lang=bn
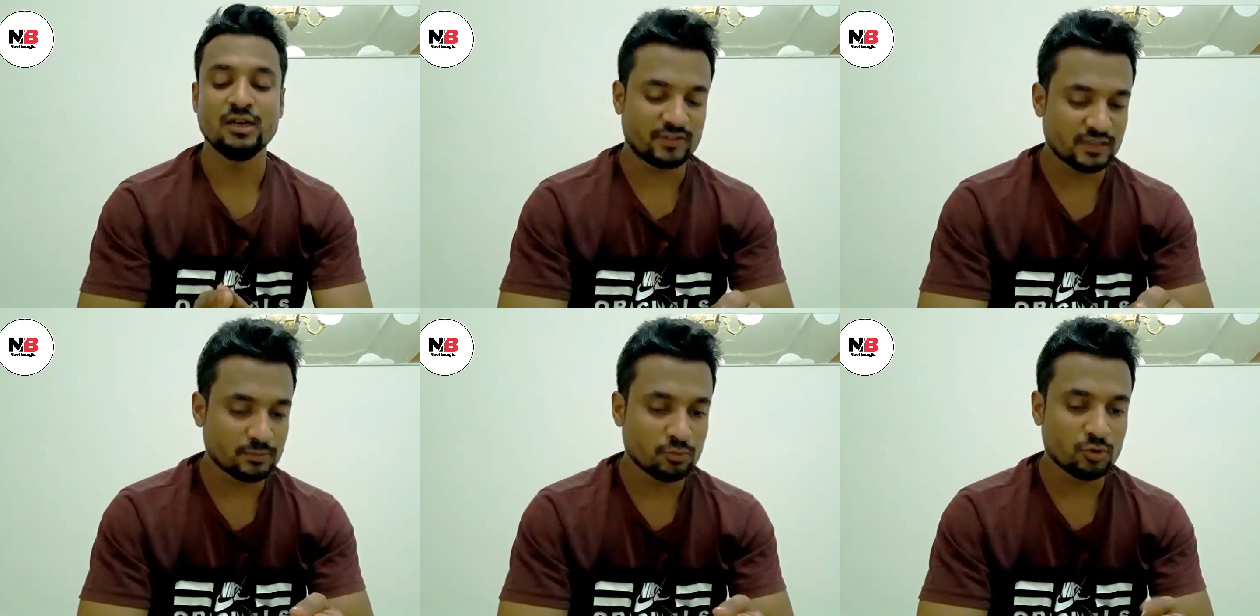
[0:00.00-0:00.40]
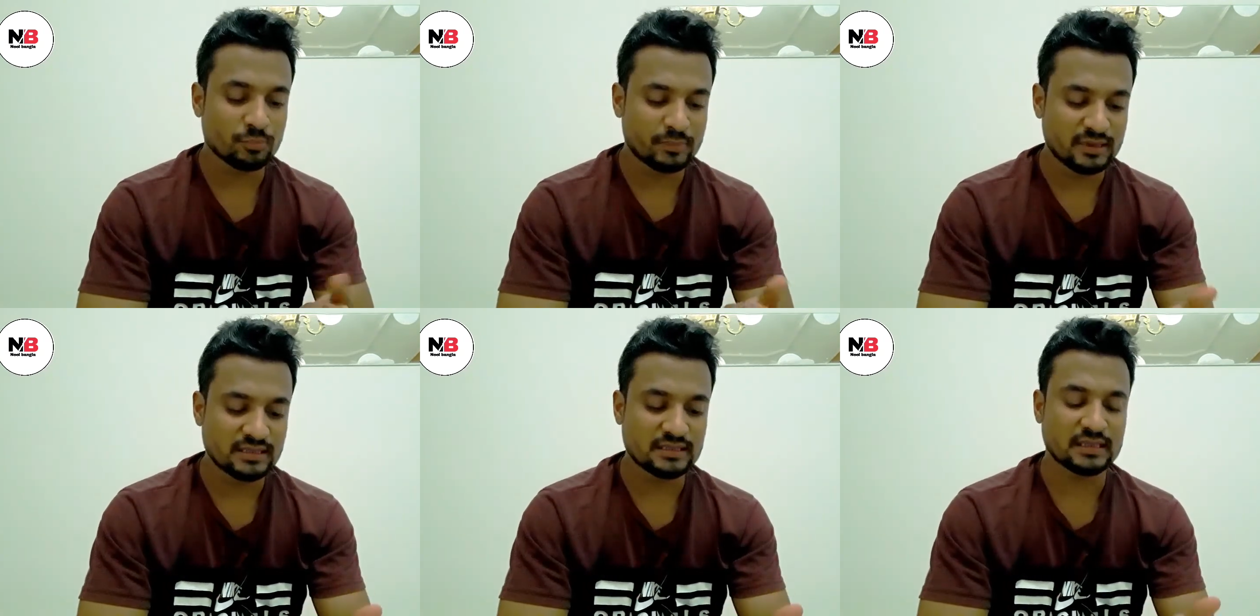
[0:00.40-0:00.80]
ফেসবুক
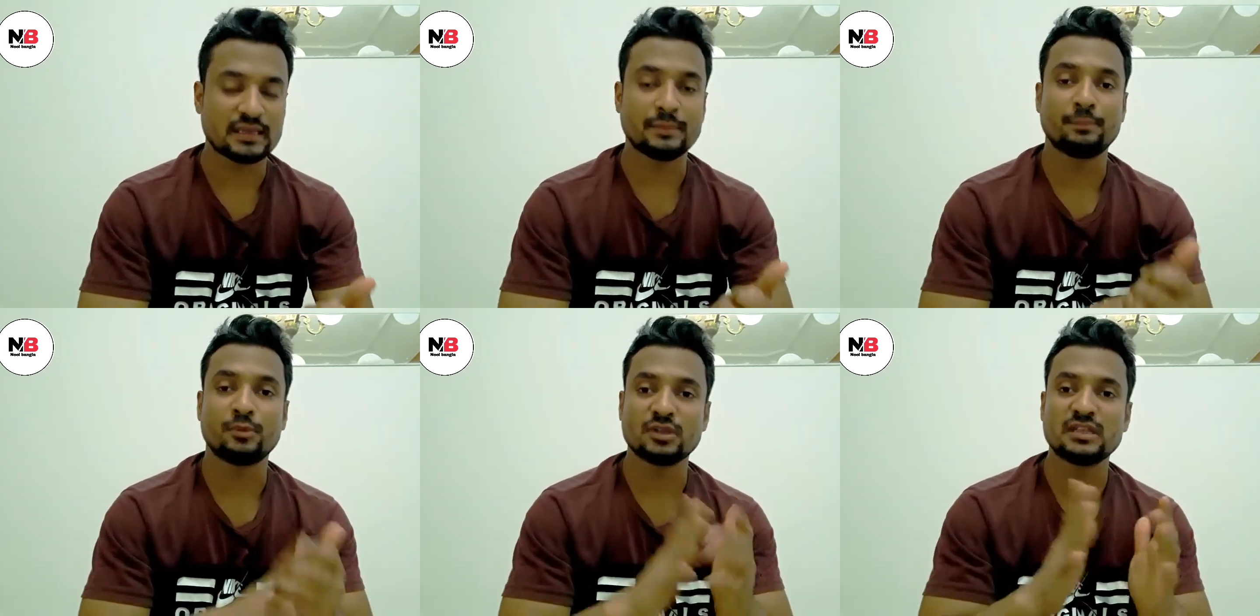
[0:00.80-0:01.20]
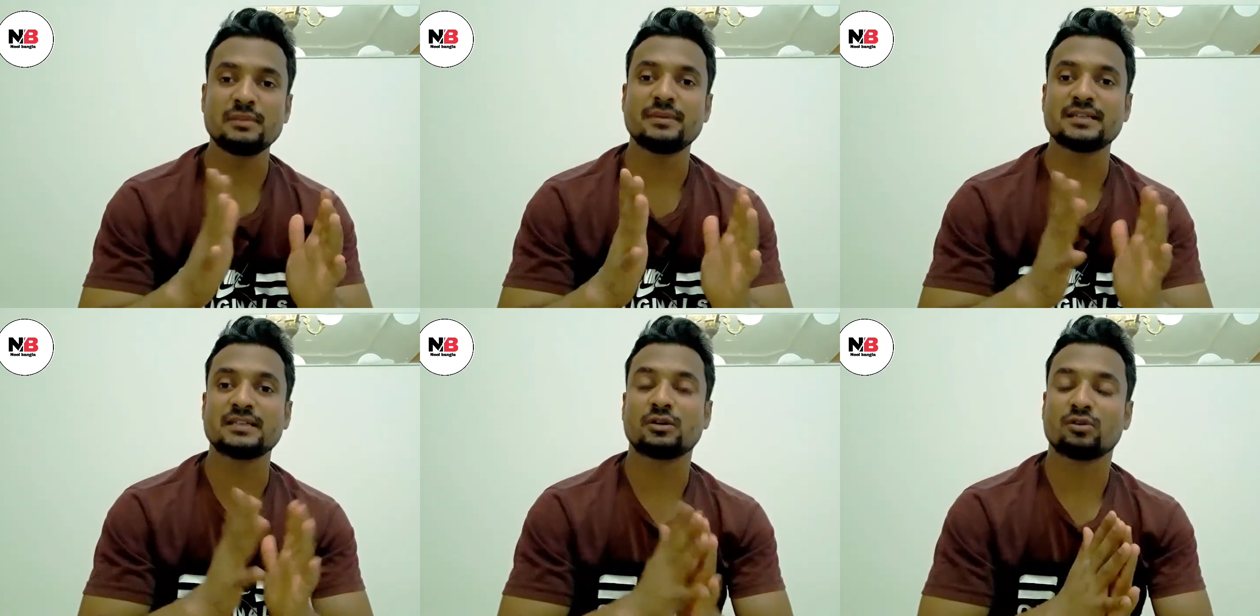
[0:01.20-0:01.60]
পেজ থেকে প্রতি
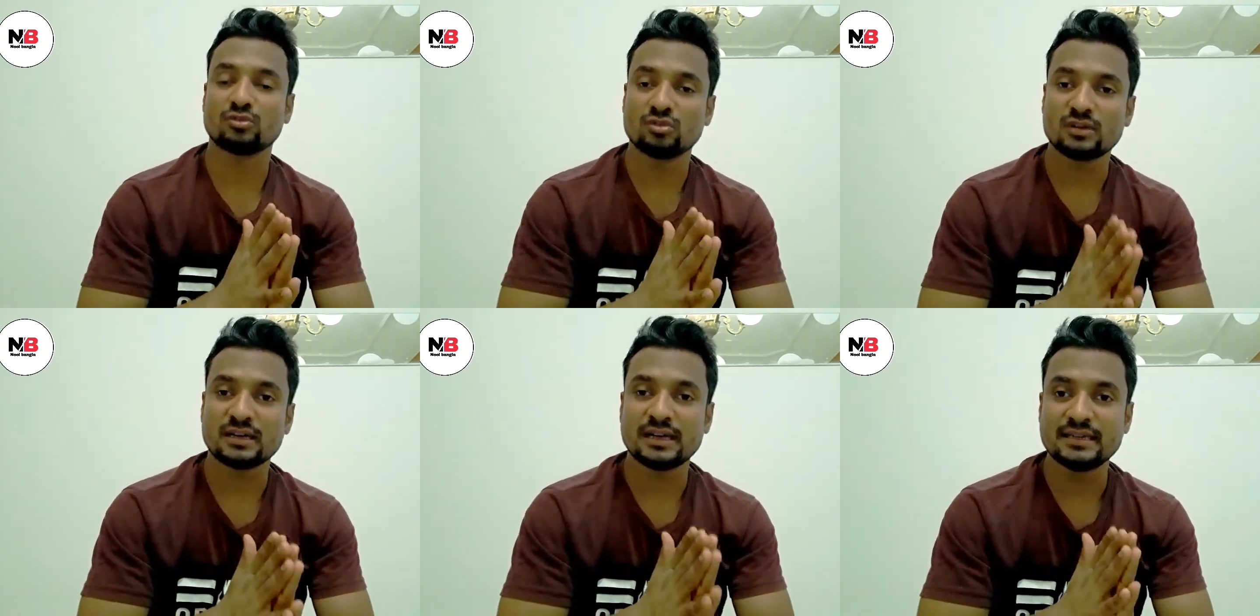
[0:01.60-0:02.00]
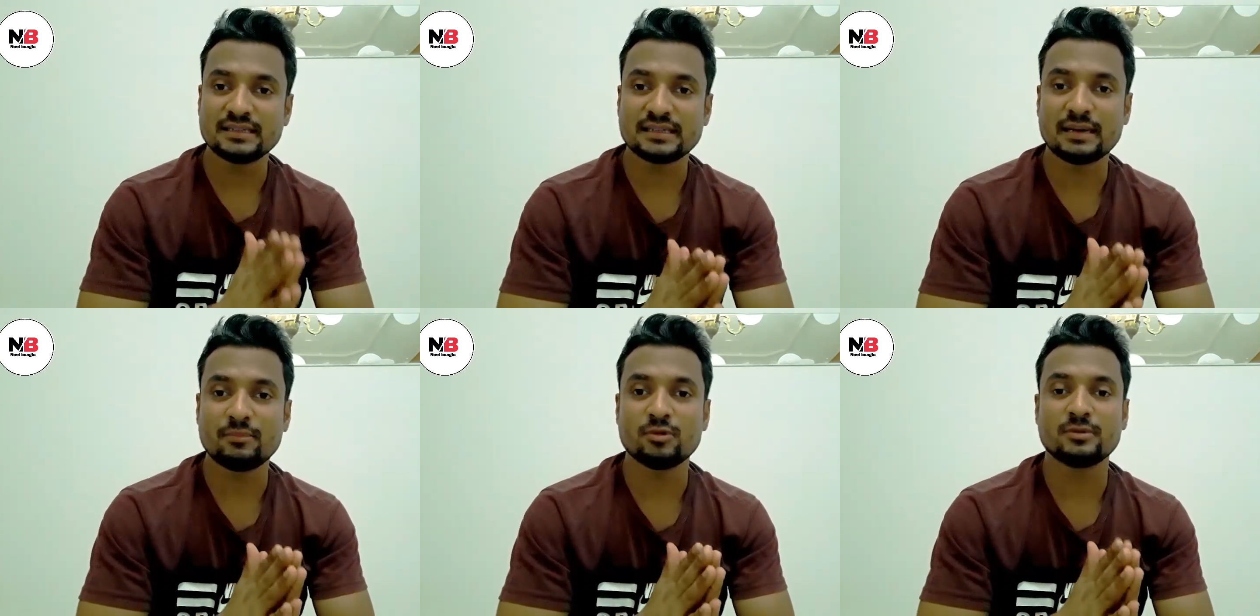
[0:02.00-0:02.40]
মাসে কত টাকা
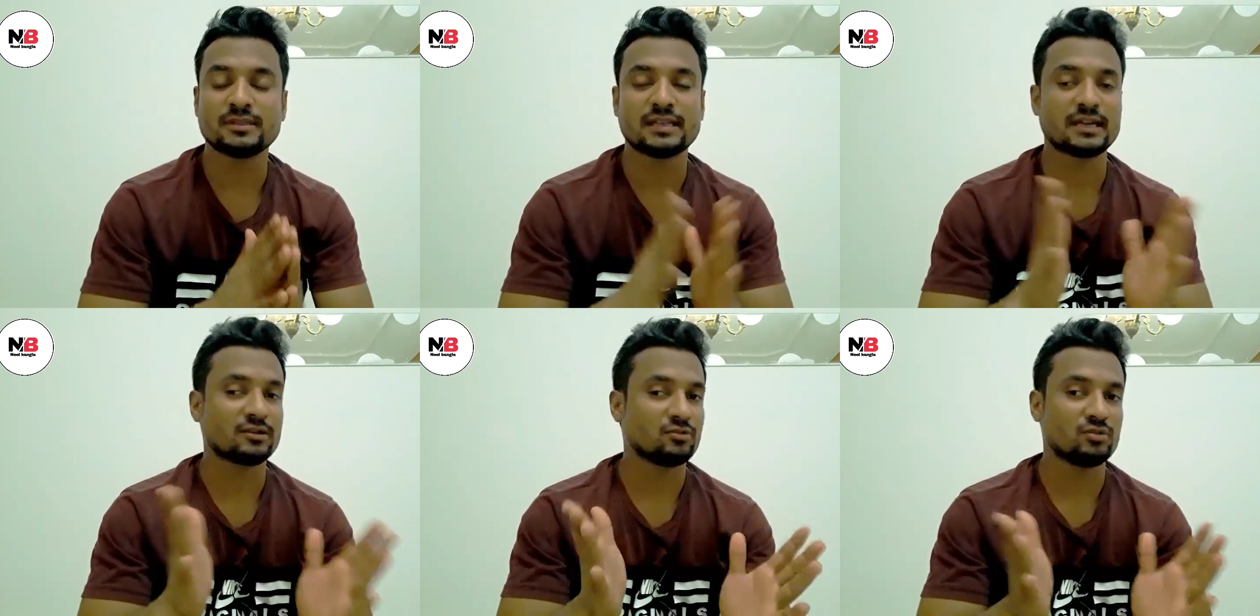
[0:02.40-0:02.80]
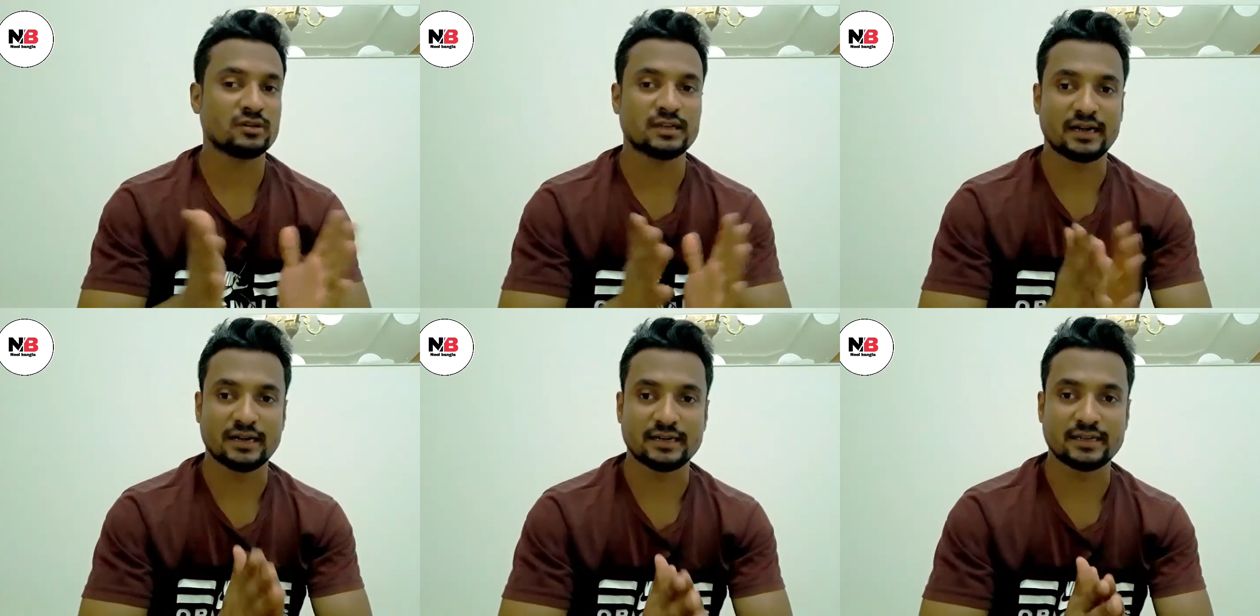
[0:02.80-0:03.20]
ইনকাম হবে তার কোনো
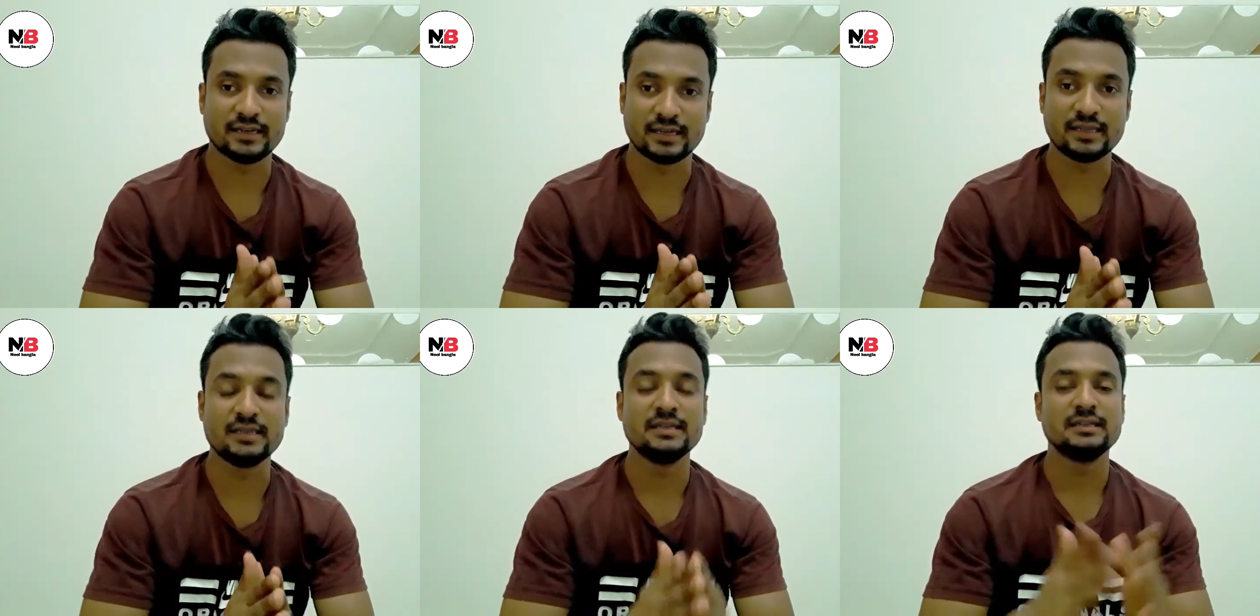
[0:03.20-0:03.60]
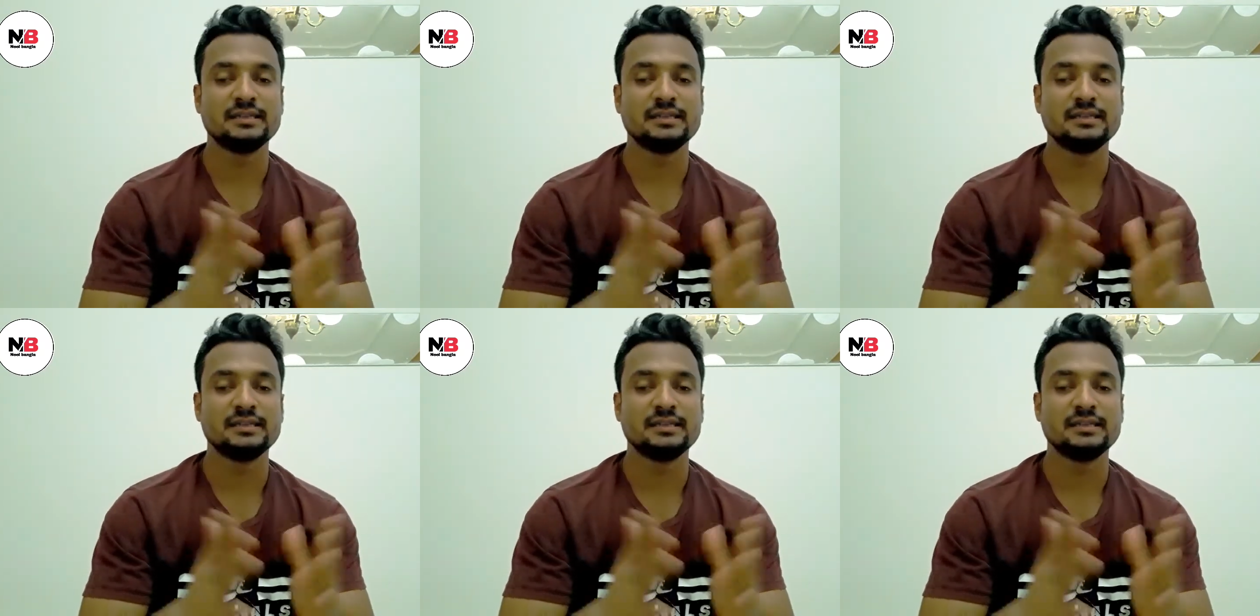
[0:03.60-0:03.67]
গ্যারান্টি নেই